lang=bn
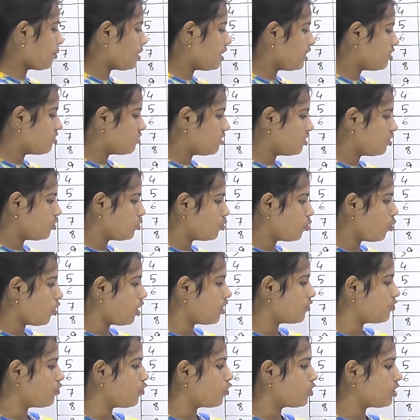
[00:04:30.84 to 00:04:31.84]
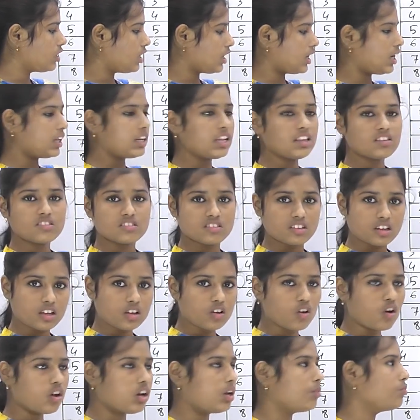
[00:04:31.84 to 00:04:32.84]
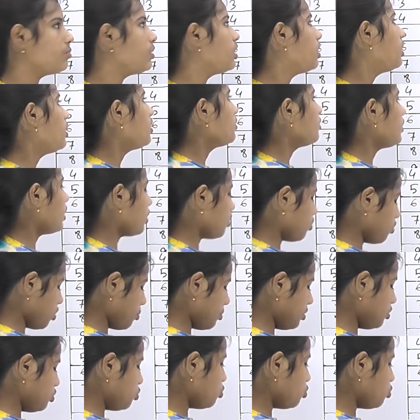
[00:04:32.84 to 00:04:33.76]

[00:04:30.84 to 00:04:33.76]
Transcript: আমি নিচ্ছি রো আর ফোরটাকে নিচ্ছি কলাম দেখো আমি